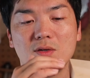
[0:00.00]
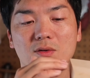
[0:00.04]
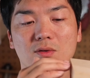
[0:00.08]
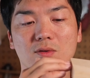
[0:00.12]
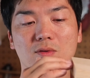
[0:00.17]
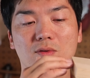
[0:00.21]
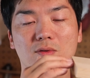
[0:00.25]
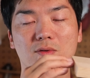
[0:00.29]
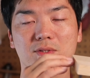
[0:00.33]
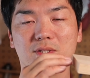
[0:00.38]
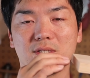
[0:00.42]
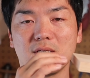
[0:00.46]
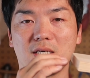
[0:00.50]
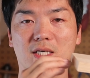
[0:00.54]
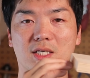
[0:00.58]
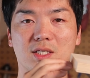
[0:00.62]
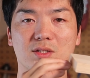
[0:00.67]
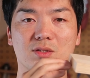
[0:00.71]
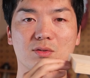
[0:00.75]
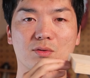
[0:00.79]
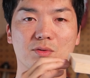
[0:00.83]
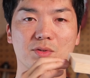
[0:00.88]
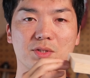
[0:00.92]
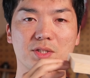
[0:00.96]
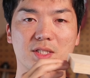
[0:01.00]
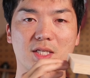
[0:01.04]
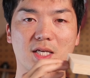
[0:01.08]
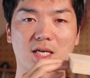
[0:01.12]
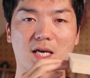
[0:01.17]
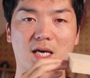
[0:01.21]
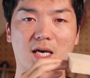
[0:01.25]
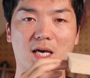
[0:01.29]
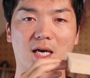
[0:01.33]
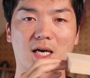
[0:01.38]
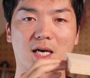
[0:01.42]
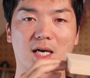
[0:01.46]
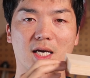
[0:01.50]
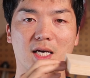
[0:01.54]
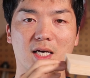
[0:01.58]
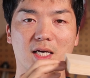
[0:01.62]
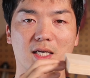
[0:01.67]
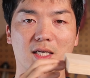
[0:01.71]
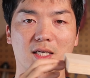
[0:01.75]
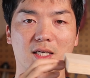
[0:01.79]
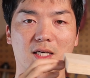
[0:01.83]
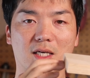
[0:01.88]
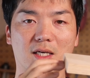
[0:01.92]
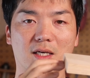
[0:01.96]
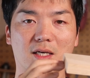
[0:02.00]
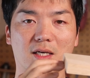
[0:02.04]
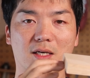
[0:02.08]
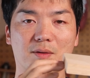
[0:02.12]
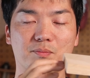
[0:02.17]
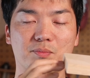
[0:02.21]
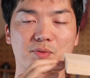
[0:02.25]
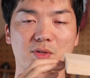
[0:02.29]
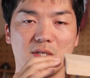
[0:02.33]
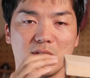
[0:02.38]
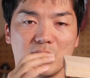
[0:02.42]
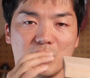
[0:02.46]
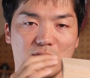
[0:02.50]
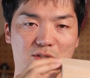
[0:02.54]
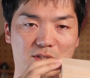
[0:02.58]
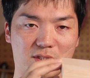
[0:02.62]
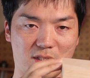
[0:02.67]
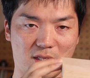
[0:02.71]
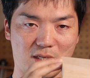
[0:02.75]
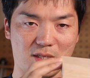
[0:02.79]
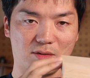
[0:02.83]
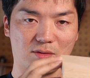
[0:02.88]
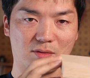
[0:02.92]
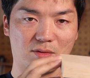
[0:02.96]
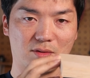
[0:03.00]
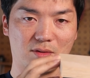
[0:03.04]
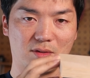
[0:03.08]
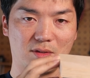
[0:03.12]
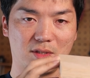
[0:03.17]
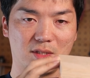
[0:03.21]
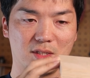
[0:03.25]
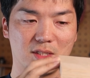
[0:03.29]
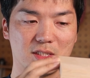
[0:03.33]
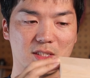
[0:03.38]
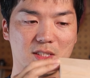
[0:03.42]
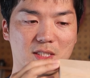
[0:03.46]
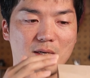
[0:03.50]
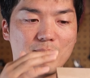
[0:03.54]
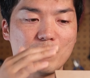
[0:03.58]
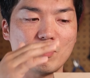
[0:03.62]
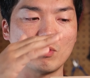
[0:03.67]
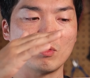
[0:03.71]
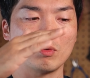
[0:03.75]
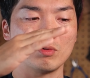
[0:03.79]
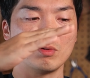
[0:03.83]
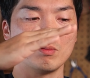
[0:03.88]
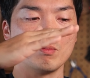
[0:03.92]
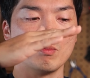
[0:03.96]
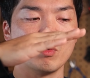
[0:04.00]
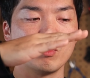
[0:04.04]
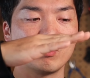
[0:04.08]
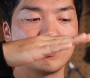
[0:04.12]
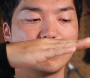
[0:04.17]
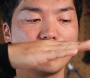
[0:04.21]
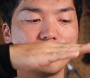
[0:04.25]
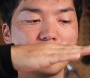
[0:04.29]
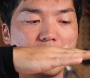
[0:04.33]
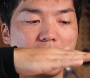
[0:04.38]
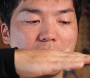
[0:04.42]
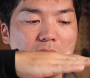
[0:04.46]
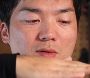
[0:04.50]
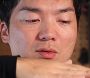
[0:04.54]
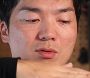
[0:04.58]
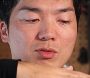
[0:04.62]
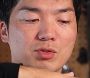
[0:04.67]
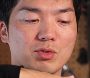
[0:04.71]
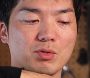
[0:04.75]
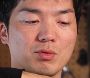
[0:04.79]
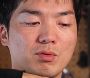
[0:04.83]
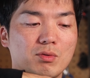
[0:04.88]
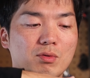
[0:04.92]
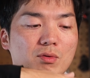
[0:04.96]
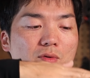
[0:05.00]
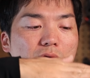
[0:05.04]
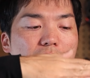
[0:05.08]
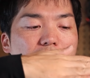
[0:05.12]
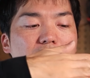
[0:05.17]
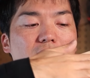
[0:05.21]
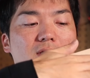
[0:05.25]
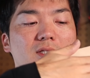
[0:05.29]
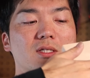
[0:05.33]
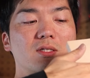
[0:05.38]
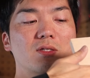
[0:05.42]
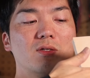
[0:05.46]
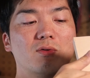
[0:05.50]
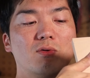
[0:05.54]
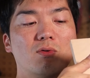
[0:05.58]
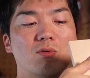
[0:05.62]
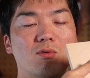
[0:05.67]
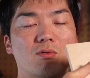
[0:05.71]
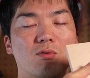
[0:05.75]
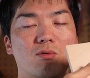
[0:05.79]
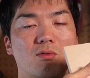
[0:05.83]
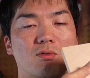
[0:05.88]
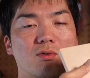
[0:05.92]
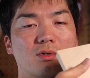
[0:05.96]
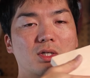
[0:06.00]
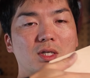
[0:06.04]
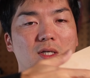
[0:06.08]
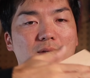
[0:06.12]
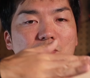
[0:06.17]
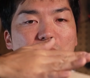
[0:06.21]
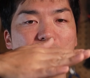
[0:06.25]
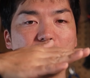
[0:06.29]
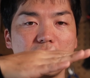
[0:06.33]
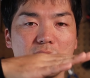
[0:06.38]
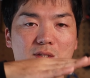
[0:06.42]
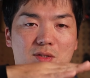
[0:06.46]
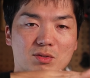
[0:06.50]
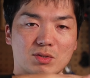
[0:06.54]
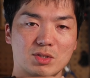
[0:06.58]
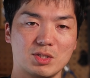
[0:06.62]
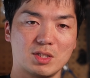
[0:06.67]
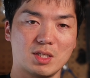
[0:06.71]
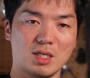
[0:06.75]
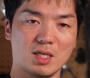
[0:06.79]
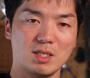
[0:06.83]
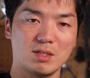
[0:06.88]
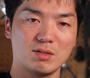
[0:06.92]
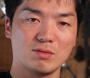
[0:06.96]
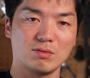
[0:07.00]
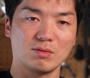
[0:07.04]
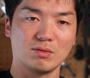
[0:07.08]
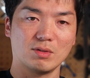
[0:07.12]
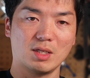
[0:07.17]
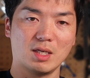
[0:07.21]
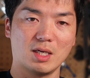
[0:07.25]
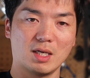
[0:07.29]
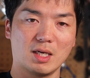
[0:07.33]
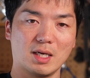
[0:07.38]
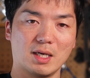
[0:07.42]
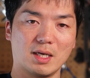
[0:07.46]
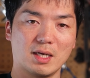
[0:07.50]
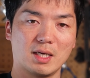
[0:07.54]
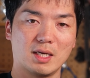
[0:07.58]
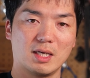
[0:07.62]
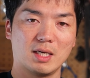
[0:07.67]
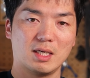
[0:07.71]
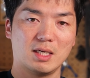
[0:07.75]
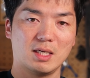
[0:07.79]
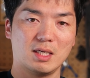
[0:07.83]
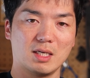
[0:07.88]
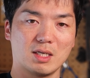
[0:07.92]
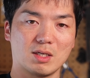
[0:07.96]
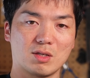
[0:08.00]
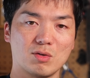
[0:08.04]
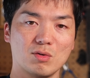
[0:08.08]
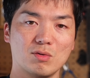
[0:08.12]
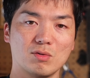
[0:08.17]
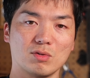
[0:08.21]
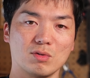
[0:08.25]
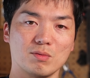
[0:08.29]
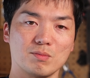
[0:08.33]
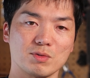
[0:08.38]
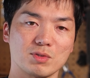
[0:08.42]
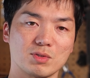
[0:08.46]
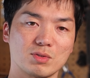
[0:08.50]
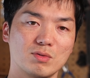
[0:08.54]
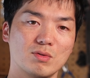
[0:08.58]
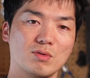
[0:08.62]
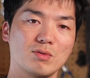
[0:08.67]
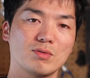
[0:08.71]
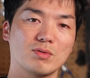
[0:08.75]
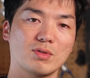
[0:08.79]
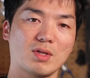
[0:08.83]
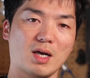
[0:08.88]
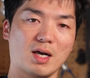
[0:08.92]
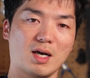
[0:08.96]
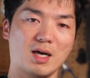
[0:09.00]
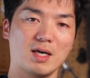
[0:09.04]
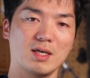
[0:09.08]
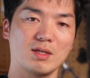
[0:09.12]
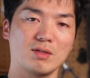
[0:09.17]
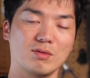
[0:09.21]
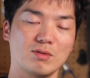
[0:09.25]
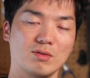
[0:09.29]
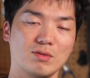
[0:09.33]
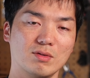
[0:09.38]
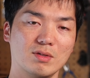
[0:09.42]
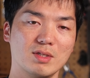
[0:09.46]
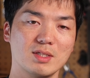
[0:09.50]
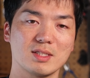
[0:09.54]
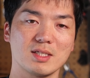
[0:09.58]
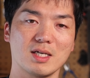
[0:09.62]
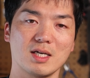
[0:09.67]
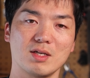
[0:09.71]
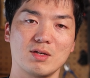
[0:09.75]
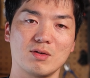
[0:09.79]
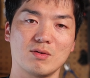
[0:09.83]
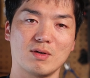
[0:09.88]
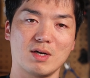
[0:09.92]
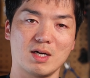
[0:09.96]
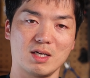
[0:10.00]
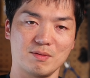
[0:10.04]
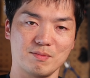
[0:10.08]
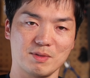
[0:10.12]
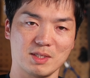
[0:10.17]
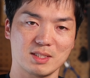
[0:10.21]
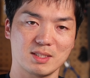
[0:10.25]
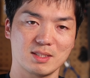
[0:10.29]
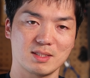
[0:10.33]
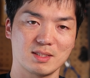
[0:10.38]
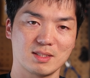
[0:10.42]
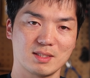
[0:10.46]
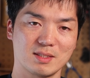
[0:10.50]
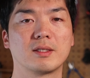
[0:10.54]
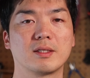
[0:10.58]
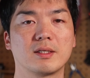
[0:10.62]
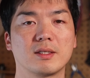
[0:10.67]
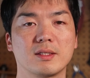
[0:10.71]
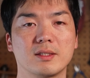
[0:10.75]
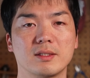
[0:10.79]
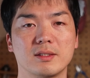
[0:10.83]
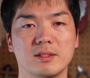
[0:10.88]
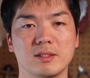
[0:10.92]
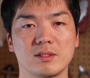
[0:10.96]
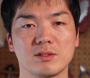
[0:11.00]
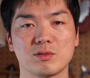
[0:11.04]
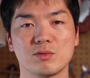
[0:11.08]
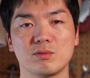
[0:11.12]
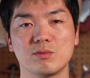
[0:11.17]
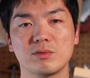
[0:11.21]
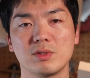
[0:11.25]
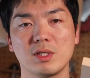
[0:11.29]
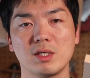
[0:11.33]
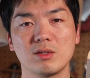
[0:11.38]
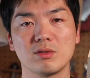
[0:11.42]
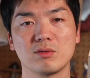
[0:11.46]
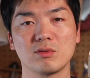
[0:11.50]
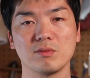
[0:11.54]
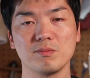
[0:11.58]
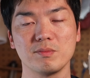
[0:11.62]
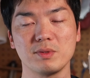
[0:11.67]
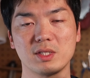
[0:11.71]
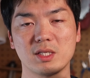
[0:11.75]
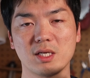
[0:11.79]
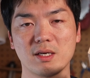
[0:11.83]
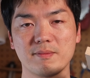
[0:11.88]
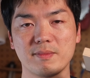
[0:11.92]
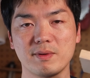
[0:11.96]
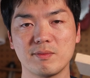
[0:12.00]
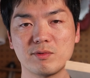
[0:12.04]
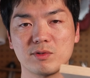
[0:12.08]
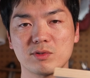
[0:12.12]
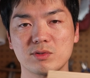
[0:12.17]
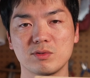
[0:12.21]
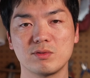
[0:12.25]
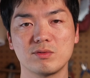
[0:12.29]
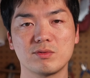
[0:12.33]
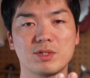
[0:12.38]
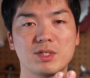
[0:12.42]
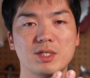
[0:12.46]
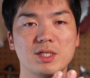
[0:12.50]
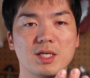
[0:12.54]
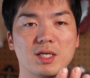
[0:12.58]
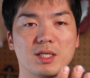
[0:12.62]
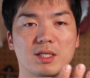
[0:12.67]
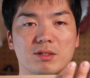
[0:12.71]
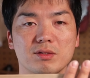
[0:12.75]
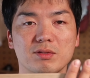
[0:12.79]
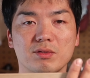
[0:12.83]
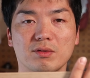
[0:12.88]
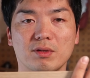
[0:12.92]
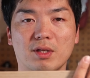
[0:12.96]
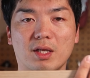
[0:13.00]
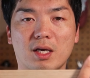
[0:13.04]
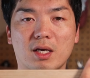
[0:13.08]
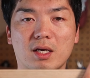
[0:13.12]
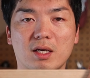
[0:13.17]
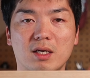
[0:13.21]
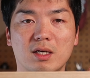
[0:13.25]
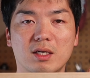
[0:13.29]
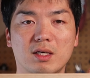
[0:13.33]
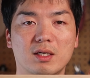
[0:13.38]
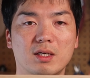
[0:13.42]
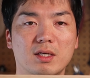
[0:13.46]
料を積層して、えー、プレスしていると。しかもこの木目を直交させる方向にプレスしているので、えー、強度もすごく高いというような材料があります。そうなると見た目もすごく綺麗ですよね。